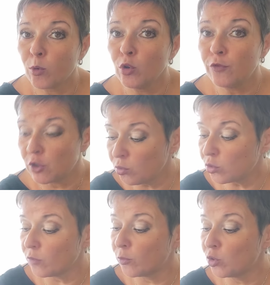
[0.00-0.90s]
pour le
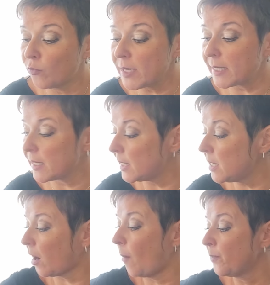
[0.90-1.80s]
futur que vous devez
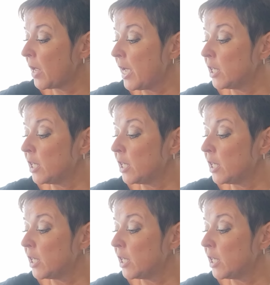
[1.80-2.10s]
saisir.